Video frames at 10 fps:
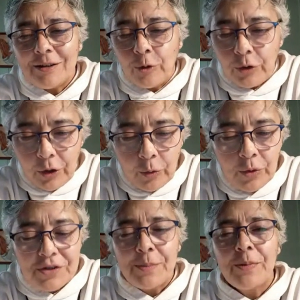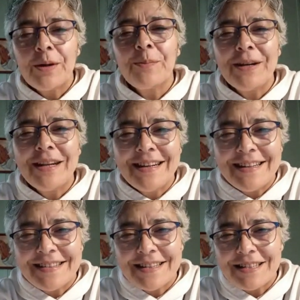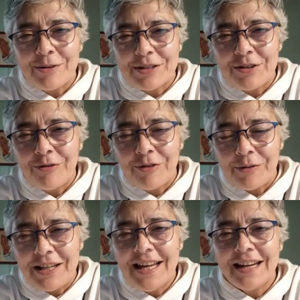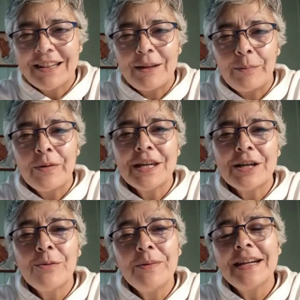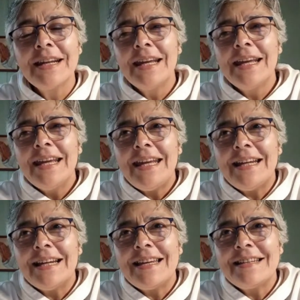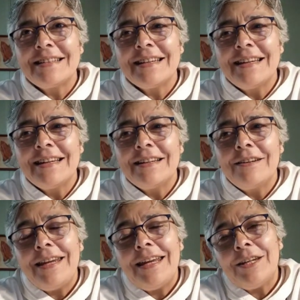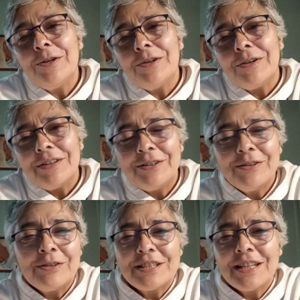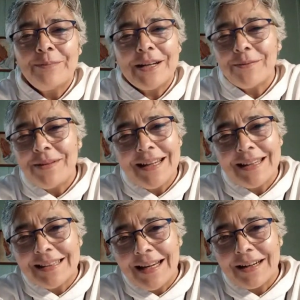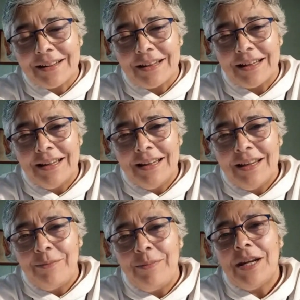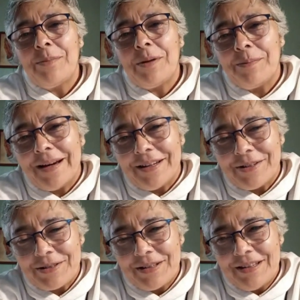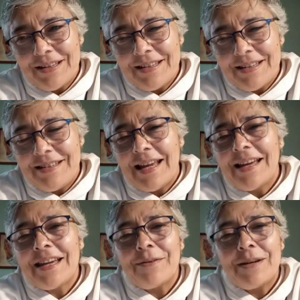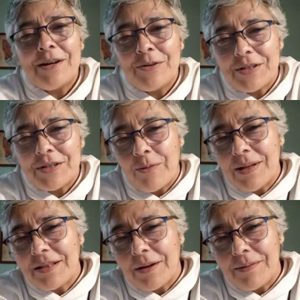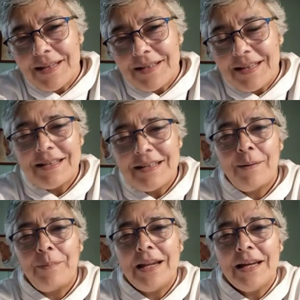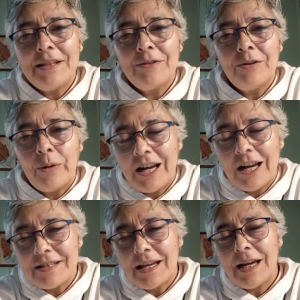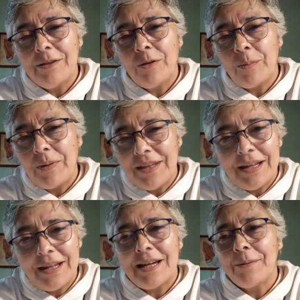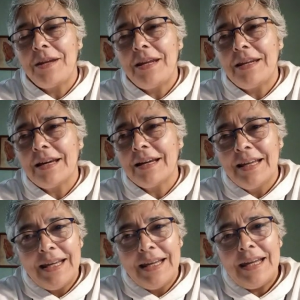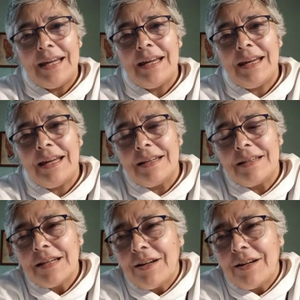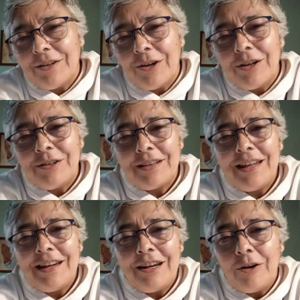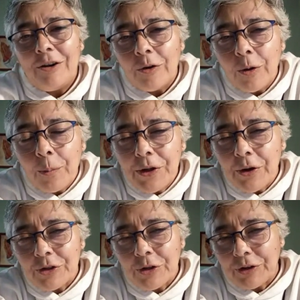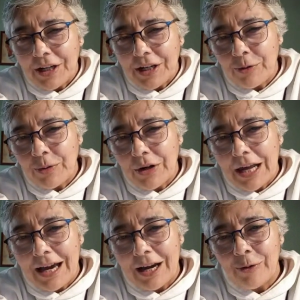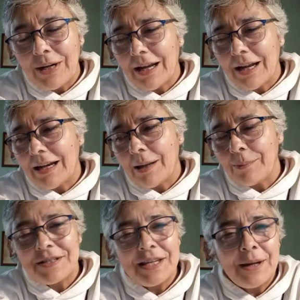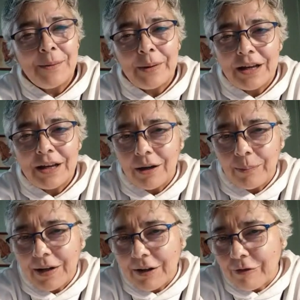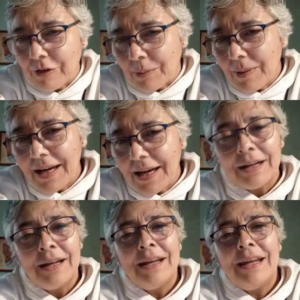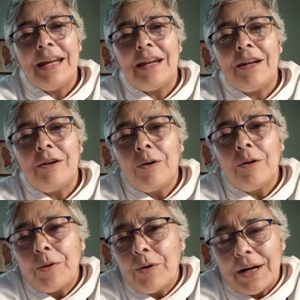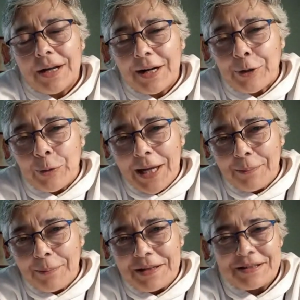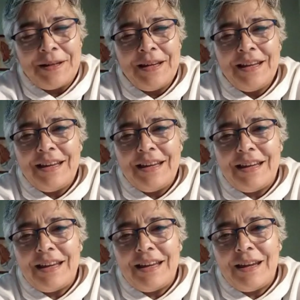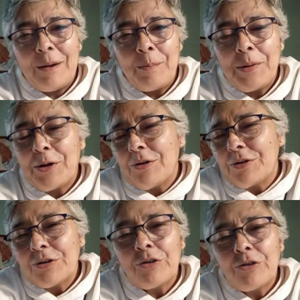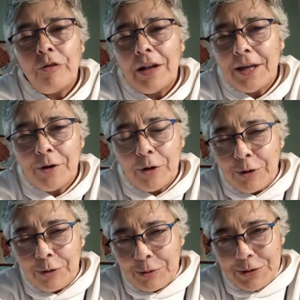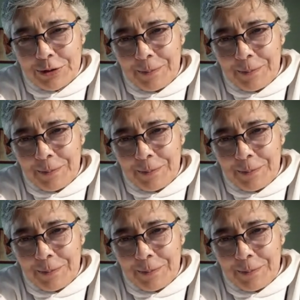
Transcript: uno se puede poner en esa situación familiar después de comer y le dice, y no, no, ya para mí es tarde, mira mis manos, se han quebrado no sé cuántas veces apilando, sacando piedras de la mina, eh, ya no, puedo sostener una, lapicera para, firmar, eh, no puedo agarrar un lápiz, eh, pero yo soy feliz con lo tuyo